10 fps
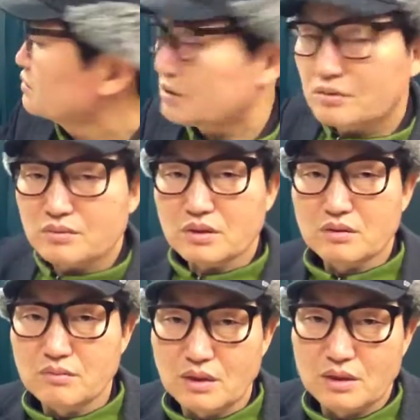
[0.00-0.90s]
물이 좀 덜
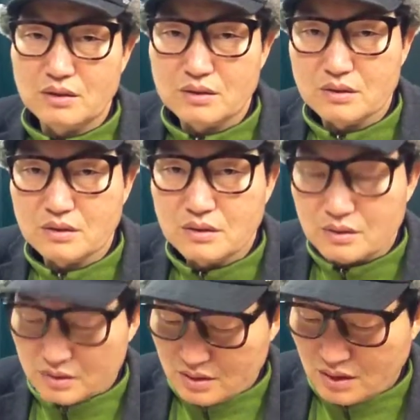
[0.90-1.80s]

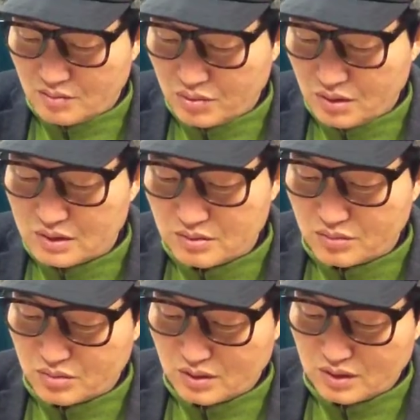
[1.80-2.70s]
말라서 잘 보일지
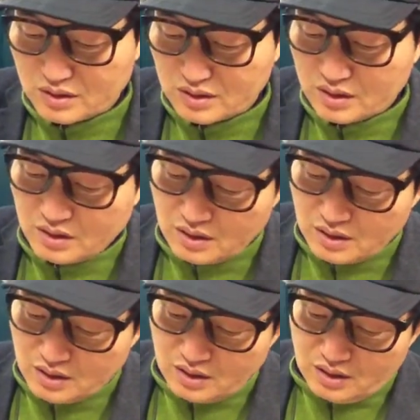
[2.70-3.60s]
모르겠네.
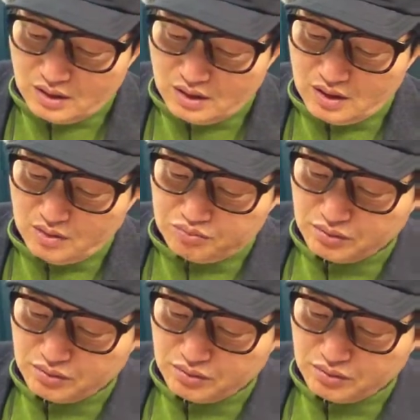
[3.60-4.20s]
예,